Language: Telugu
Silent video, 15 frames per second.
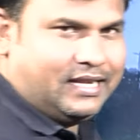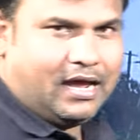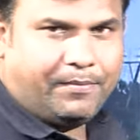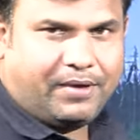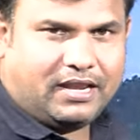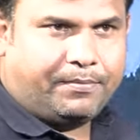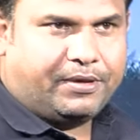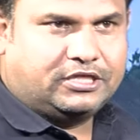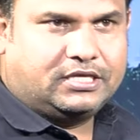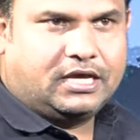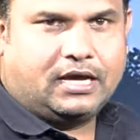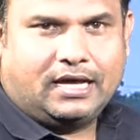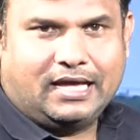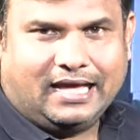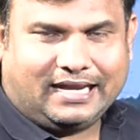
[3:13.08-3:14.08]
గ్రామాల మధ్య
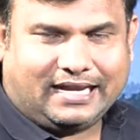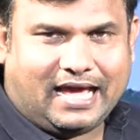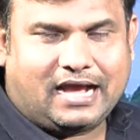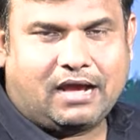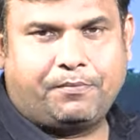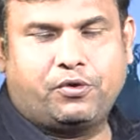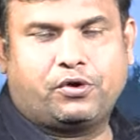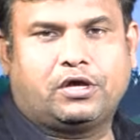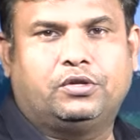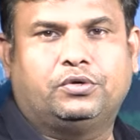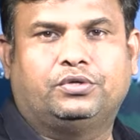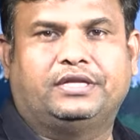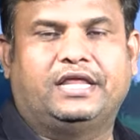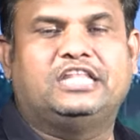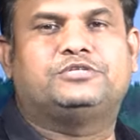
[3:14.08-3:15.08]
రాకపోకలు
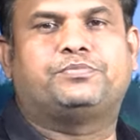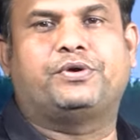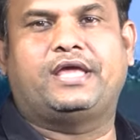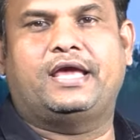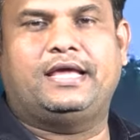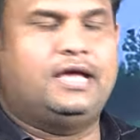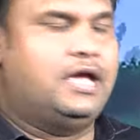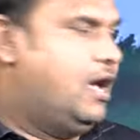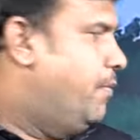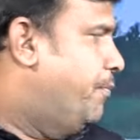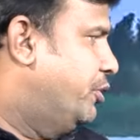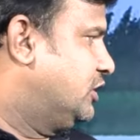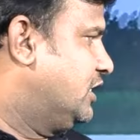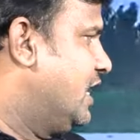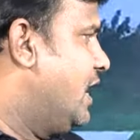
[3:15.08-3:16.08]
నిలిచిపోయాయి
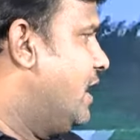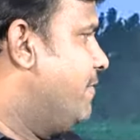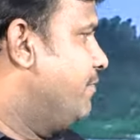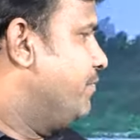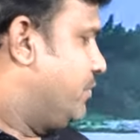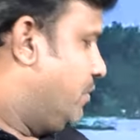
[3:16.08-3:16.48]
మొత్తంగా